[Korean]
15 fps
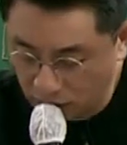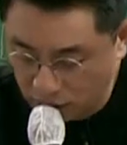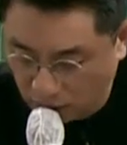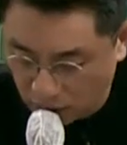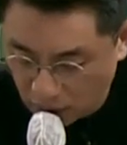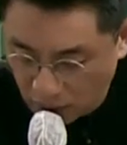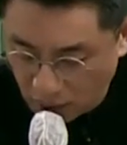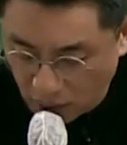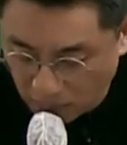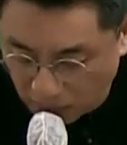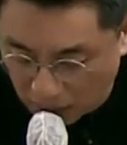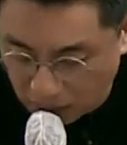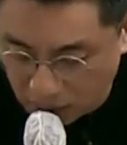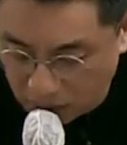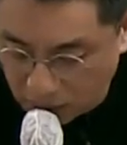그래서
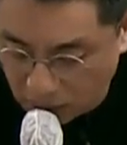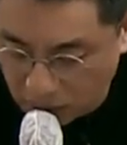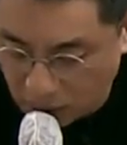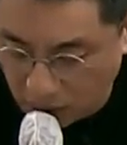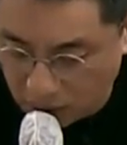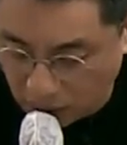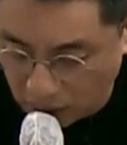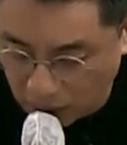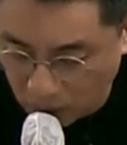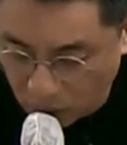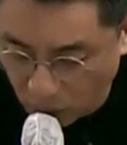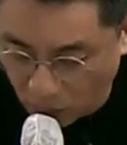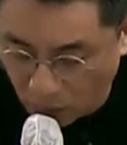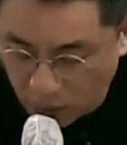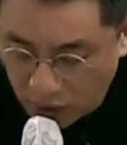맞는 선지가
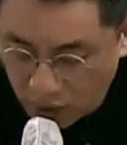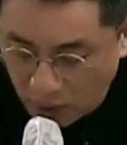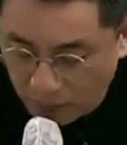되겠고,